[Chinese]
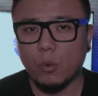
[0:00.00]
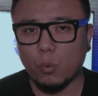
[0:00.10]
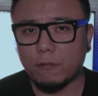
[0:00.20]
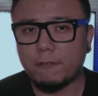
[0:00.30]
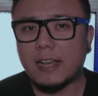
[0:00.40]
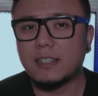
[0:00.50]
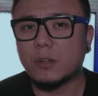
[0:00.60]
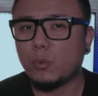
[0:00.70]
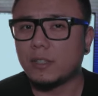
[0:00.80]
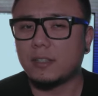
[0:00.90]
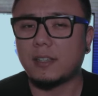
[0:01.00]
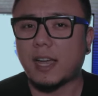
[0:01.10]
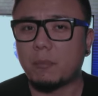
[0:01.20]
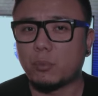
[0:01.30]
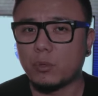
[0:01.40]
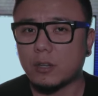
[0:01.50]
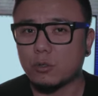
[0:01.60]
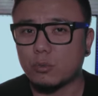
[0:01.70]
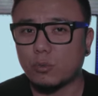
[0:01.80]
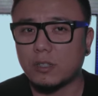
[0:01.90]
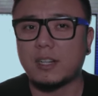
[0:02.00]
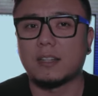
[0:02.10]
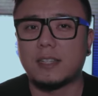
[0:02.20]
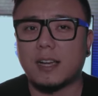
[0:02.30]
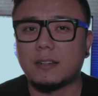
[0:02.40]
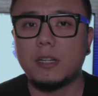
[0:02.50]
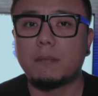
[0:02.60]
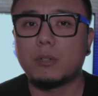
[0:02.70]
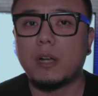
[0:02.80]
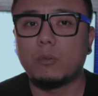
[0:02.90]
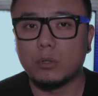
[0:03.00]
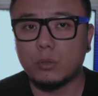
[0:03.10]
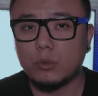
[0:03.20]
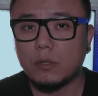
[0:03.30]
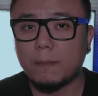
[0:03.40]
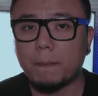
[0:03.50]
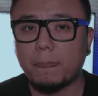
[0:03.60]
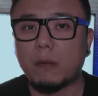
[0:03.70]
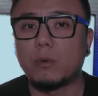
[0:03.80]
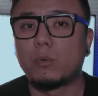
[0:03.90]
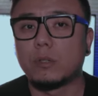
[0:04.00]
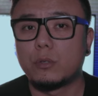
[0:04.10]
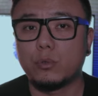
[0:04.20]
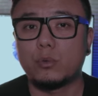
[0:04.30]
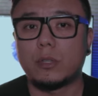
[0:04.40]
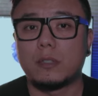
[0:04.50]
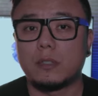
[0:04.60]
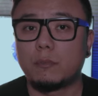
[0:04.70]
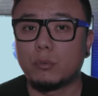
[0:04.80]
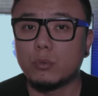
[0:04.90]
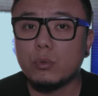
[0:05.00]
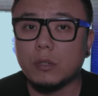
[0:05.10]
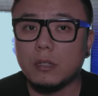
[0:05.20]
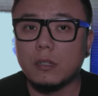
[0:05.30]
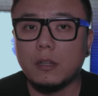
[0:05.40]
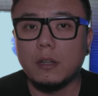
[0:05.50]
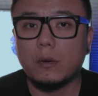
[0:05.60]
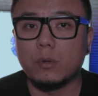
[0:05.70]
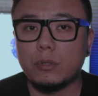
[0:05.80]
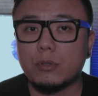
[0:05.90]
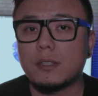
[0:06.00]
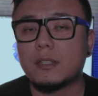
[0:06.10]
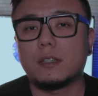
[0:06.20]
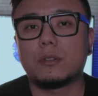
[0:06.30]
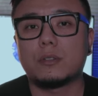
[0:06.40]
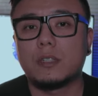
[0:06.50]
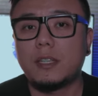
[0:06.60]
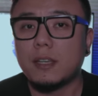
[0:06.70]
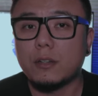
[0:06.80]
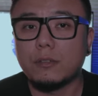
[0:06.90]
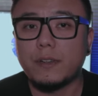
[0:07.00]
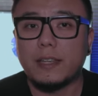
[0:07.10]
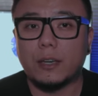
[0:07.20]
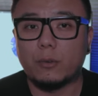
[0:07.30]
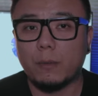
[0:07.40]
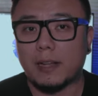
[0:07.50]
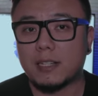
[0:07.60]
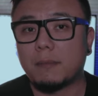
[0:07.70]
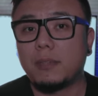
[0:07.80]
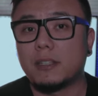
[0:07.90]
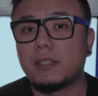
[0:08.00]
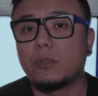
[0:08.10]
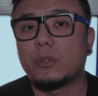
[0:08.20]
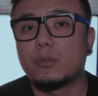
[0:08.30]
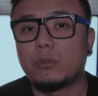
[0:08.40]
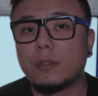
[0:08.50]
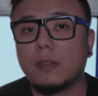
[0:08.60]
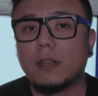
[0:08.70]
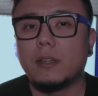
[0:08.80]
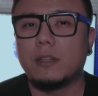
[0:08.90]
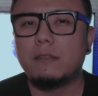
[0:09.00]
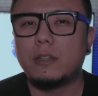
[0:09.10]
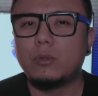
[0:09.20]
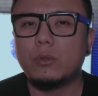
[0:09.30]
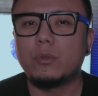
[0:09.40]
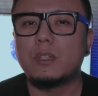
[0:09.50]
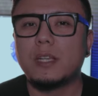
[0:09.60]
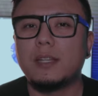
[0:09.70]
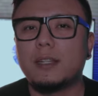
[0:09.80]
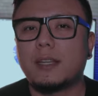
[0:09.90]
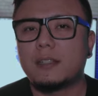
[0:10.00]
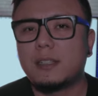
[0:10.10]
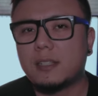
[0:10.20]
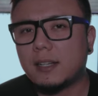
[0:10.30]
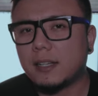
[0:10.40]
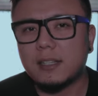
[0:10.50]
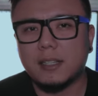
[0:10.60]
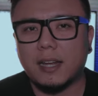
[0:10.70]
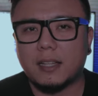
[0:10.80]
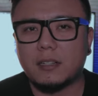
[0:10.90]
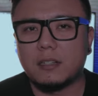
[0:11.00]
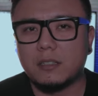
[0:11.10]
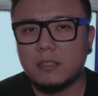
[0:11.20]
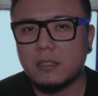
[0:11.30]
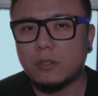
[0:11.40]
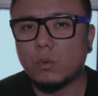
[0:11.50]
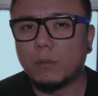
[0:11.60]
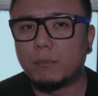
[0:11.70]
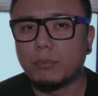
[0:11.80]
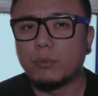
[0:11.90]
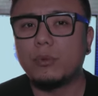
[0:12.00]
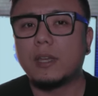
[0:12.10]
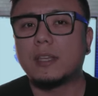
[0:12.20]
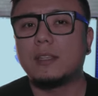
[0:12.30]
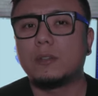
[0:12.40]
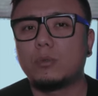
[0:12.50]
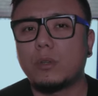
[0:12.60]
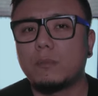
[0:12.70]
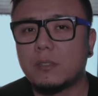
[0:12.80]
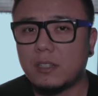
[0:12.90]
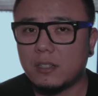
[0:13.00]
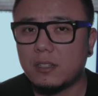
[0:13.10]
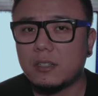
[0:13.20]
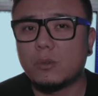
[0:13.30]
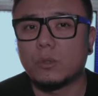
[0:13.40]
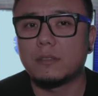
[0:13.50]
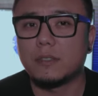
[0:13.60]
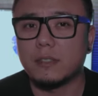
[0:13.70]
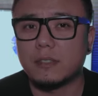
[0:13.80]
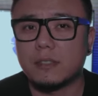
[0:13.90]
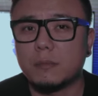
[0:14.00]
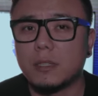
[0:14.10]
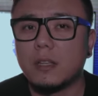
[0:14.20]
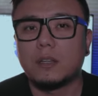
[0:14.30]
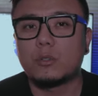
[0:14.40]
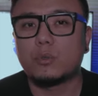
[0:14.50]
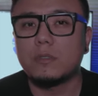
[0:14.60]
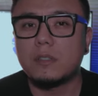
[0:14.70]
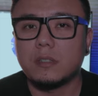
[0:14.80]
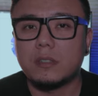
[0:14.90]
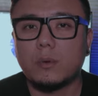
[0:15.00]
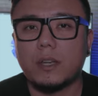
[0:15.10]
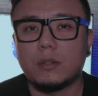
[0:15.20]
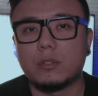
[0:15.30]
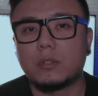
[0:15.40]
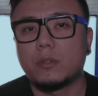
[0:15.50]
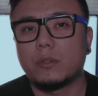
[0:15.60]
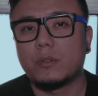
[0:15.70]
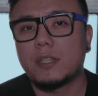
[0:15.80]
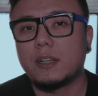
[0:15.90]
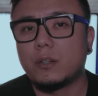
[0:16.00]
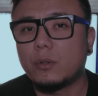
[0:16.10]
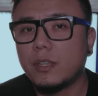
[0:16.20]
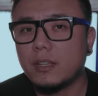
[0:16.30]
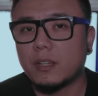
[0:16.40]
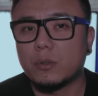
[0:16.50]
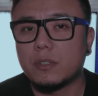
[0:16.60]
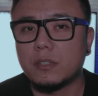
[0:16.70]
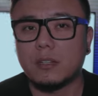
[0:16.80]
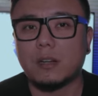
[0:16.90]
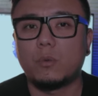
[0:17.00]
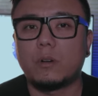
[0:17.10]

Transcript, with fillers: 我发现问题还不让说的厂家。既然不让我说，那么我就选择不做。我就算自己就是贴邮费，也会把产品寄回去。因为对于这一年积累起来的人气，我不愿意对不起信任我的粉丝们。除此之外，有时候有一些留言也会刺伤